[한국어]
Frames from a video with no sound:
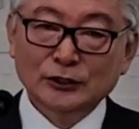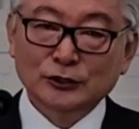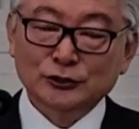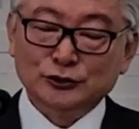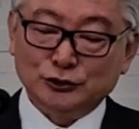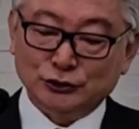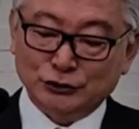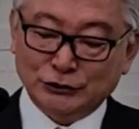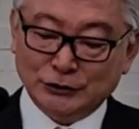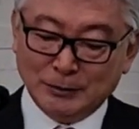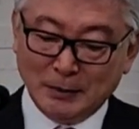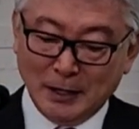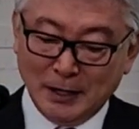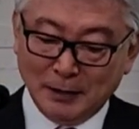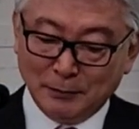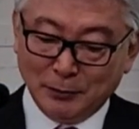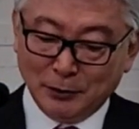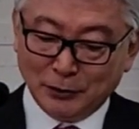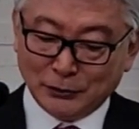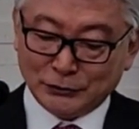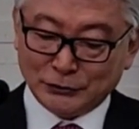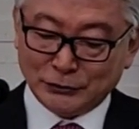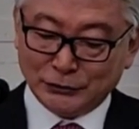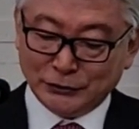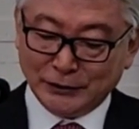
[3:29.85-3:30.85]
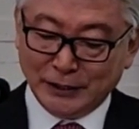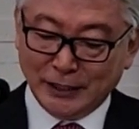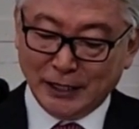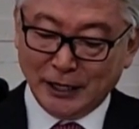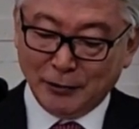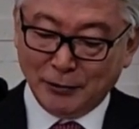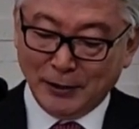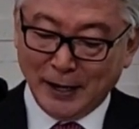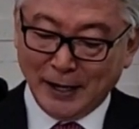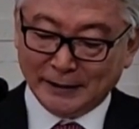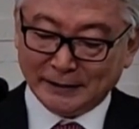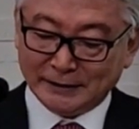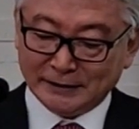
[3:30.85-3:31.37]
주님의 목소리에
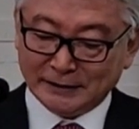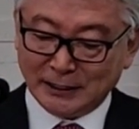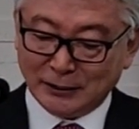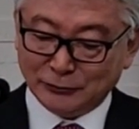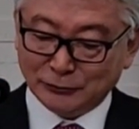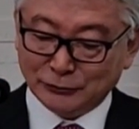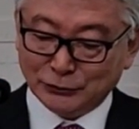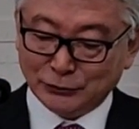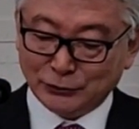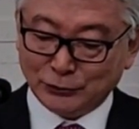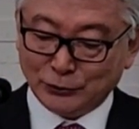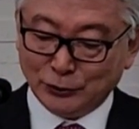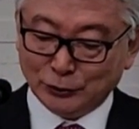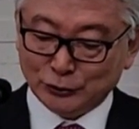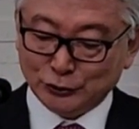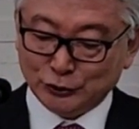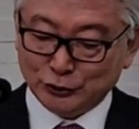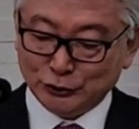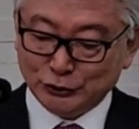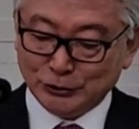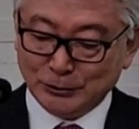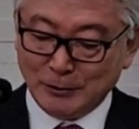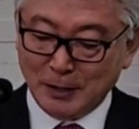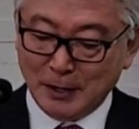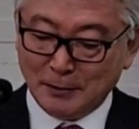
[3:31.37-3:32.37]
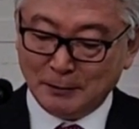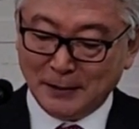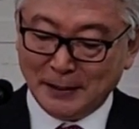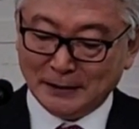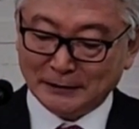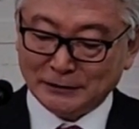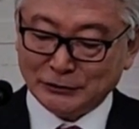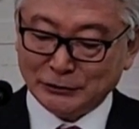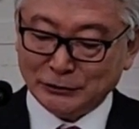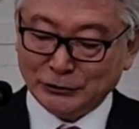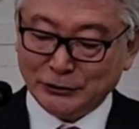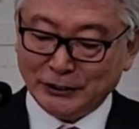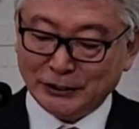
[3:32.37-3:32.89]
활짝 웃고 주님의
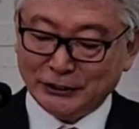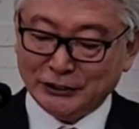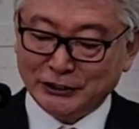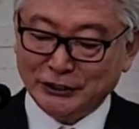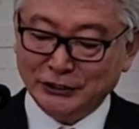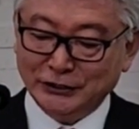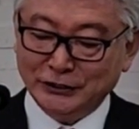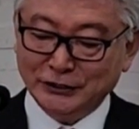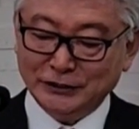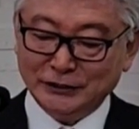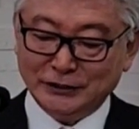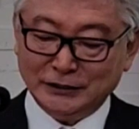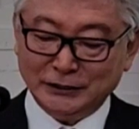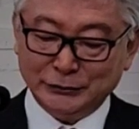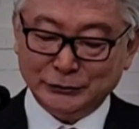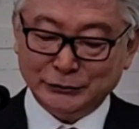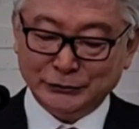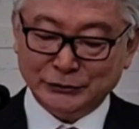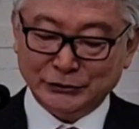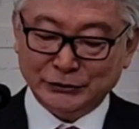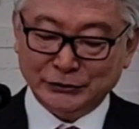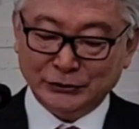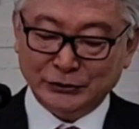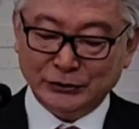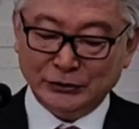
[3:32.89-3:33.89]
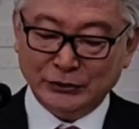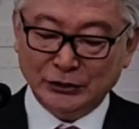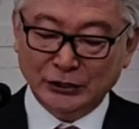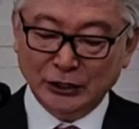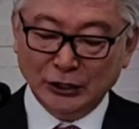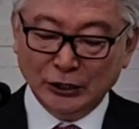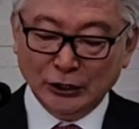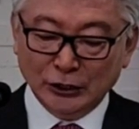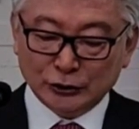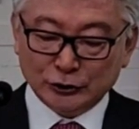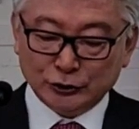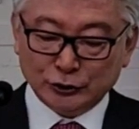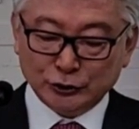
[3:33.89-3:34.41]
발소리에 귀를 기울이고
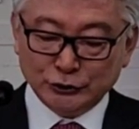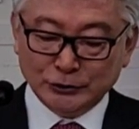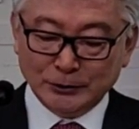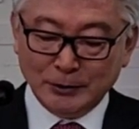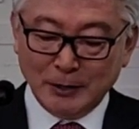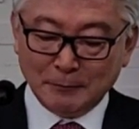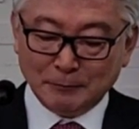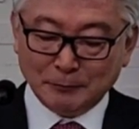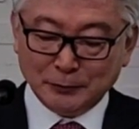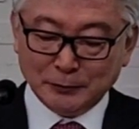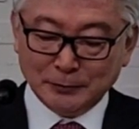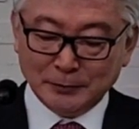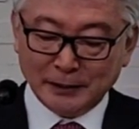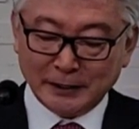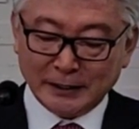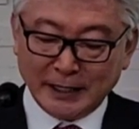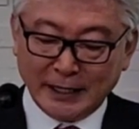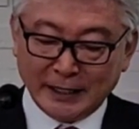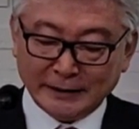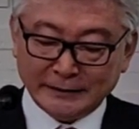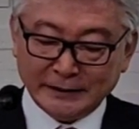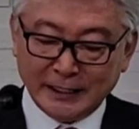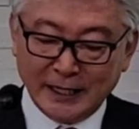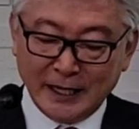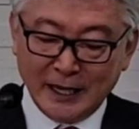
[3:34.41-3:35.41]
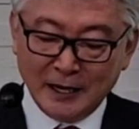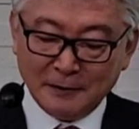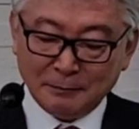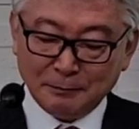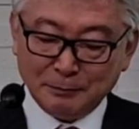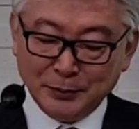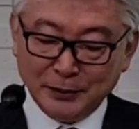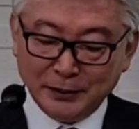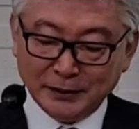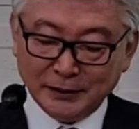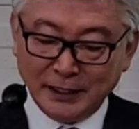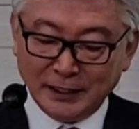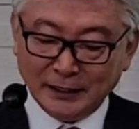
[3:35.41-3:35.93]
주님의 품을 가장
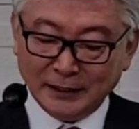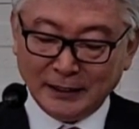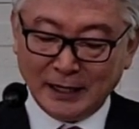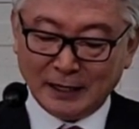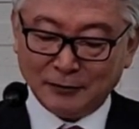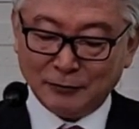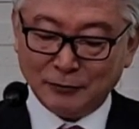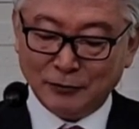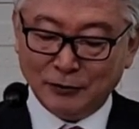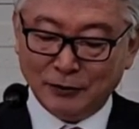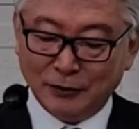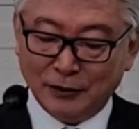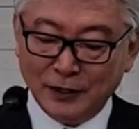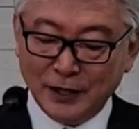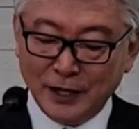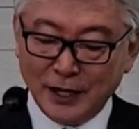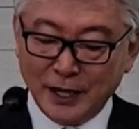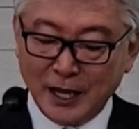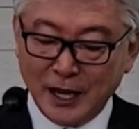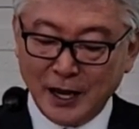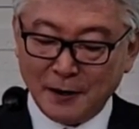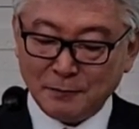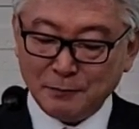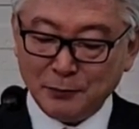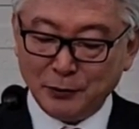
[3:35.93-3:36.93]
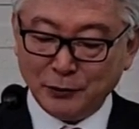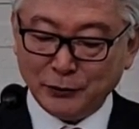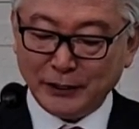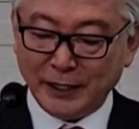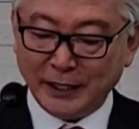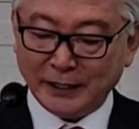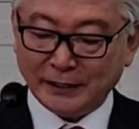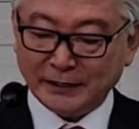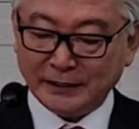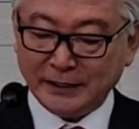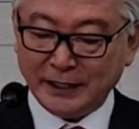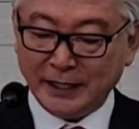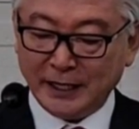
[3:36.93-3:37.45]
편안하고
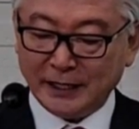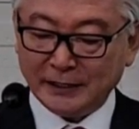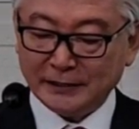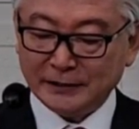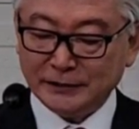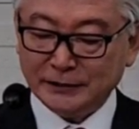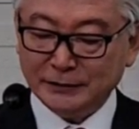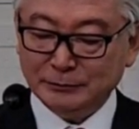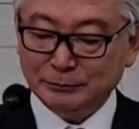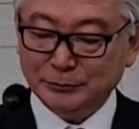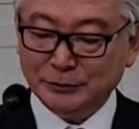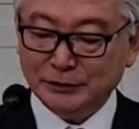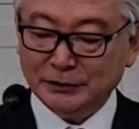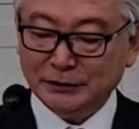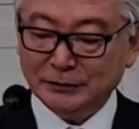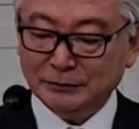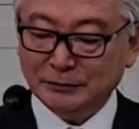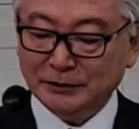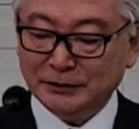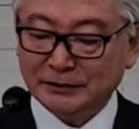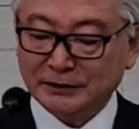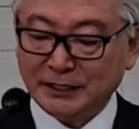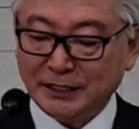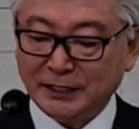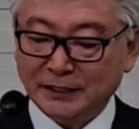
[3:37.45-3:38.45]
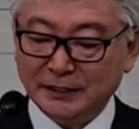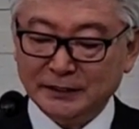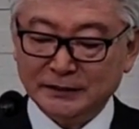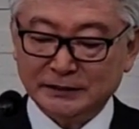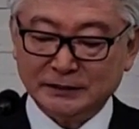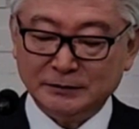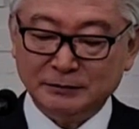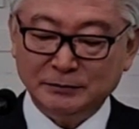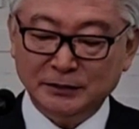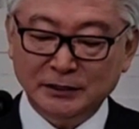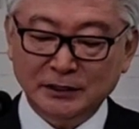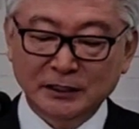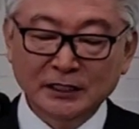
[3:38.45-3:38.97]
행복했기에 큰 믿음이
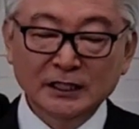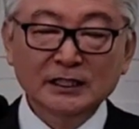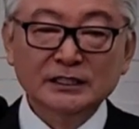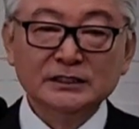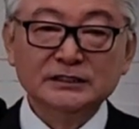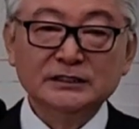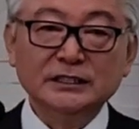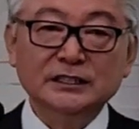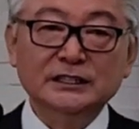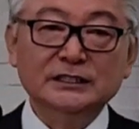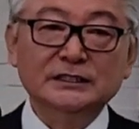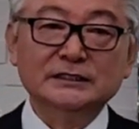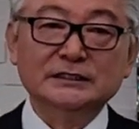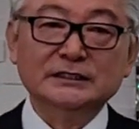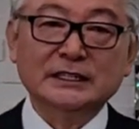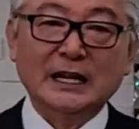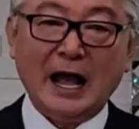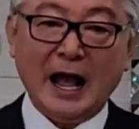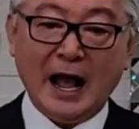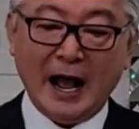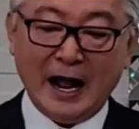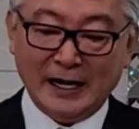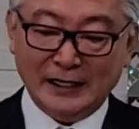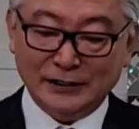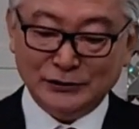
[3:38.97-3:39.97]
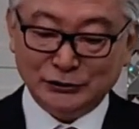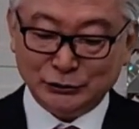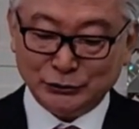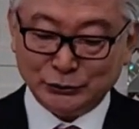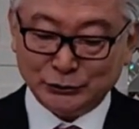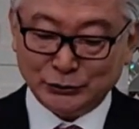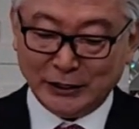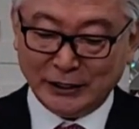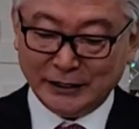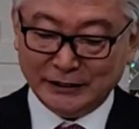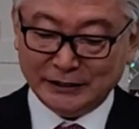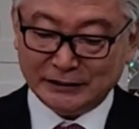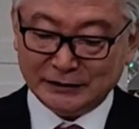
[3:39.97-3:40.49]
생겼음을 저희는 알
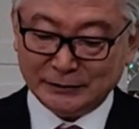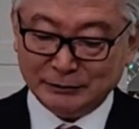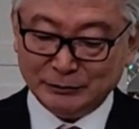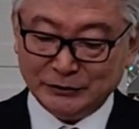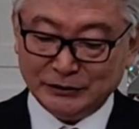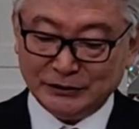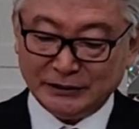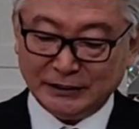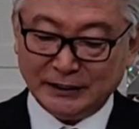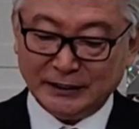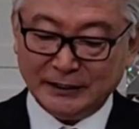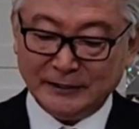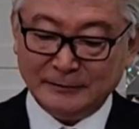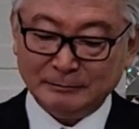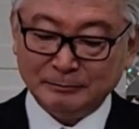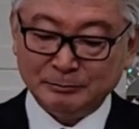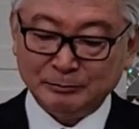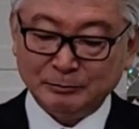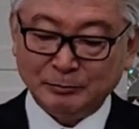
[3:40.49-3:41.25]
수가 있습니다.